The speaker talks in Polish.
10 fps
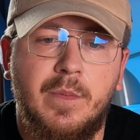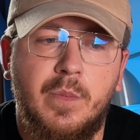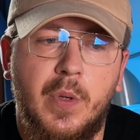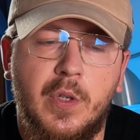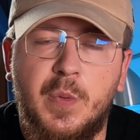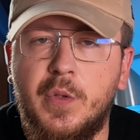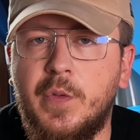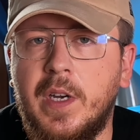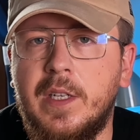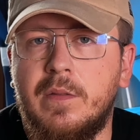Biorąc pod
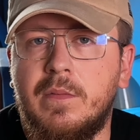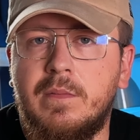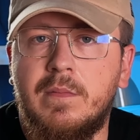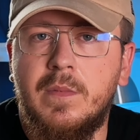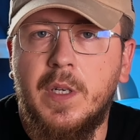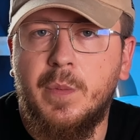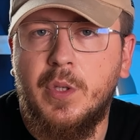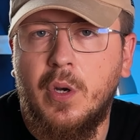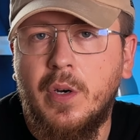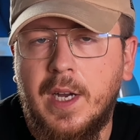uwagę jakby to,